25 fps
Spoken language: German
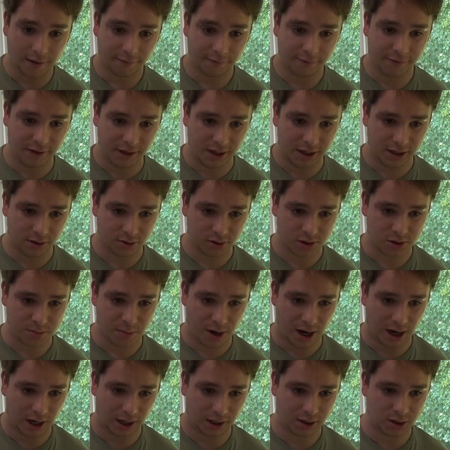Videos
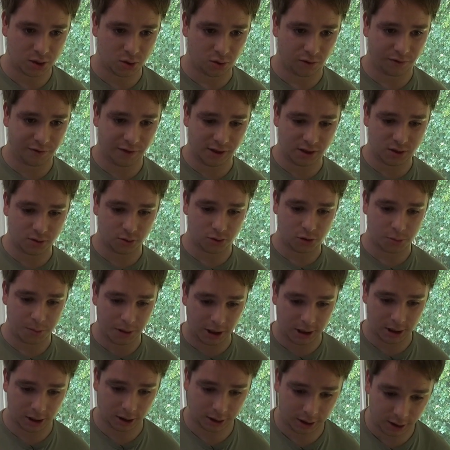machen. So viel zu
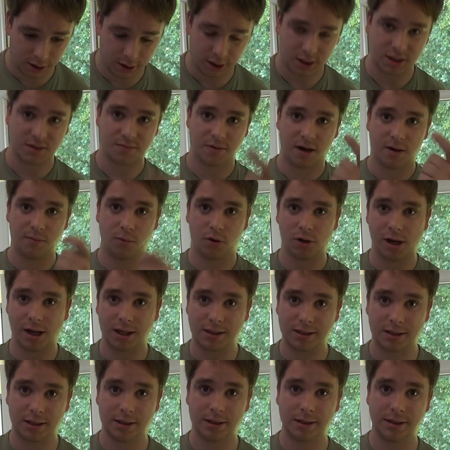Speaker Killer. Zwei
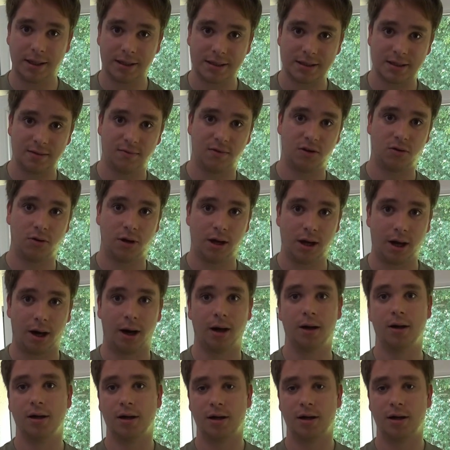Monate letzte Video her.